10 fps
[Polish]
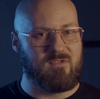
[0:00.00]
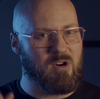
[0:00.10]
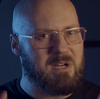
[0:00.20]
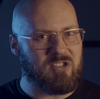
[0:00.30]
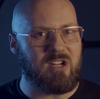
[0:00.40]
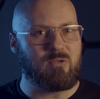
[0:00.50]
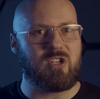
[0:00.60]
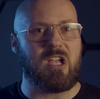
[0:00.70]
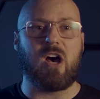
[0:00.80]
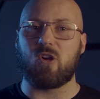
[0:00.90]
Wyobraźnia
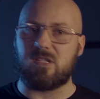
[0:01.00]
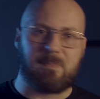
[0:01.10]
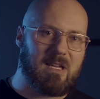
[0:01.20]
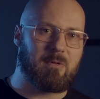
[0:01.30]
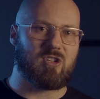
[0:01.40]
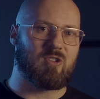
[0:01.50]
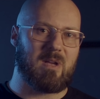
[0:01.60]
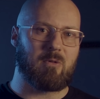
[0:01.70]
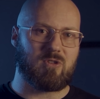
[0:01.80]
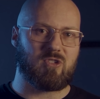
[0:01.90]
ludzi rozpaliła się do
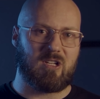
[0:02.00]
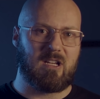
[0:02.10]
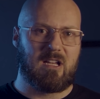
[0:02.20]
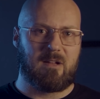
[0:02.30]
białości.